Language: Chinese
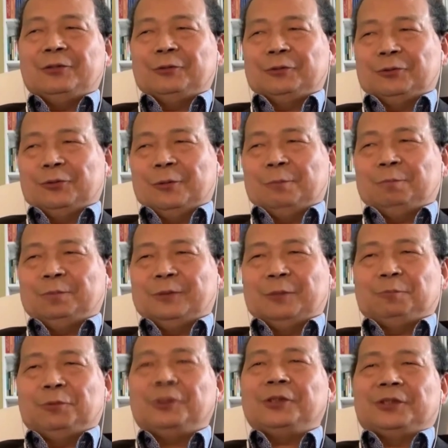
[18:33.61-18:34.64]
就说
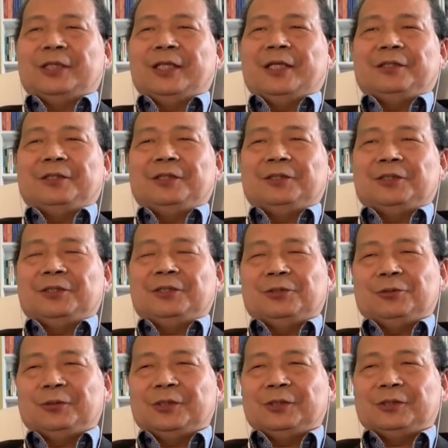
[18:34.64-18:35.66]
这不是间谍气
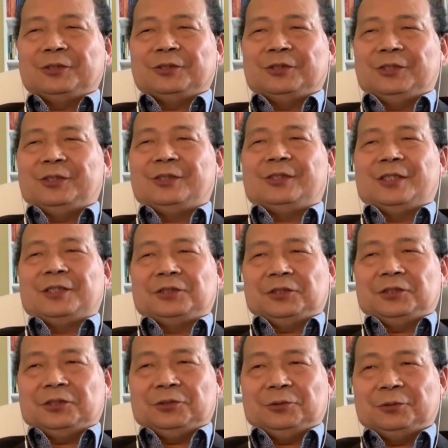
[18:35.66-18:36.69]
球，这是气象
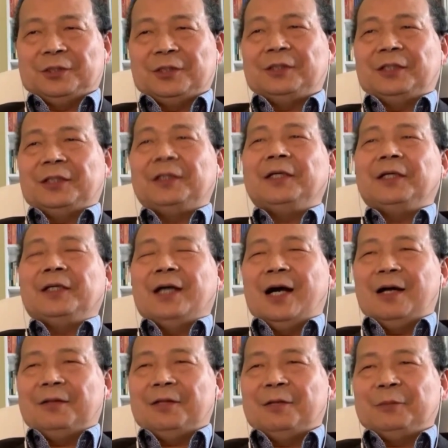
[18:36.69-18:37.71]
气球等等
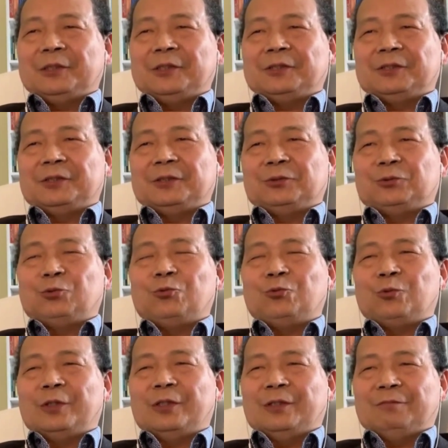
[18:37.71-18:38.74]
啊。那么这是
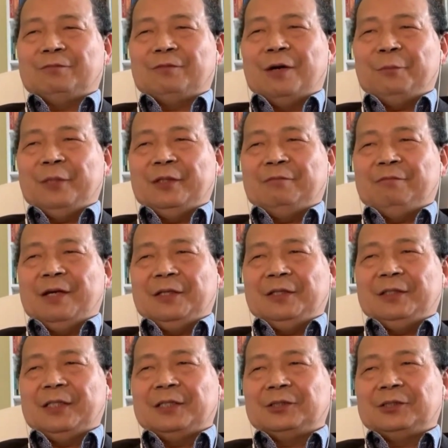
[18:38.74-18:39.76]
中国的方面的
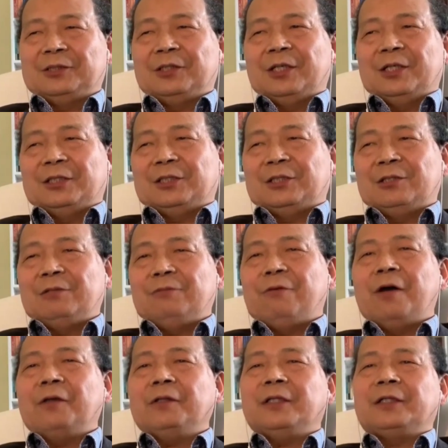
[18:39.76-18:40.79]
反应，但是西
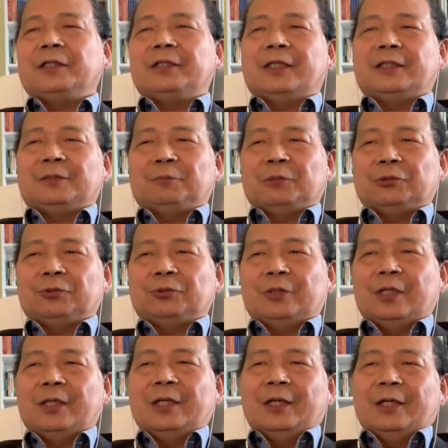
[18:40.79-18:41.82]
方的应该这么
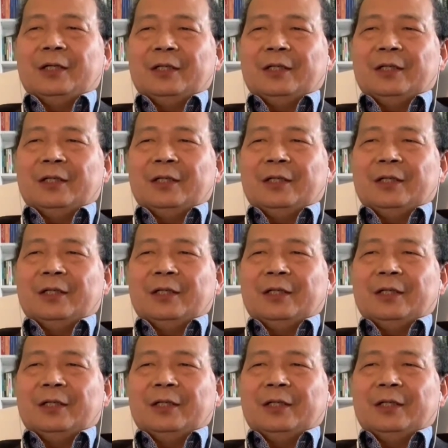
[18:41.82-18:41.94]
说。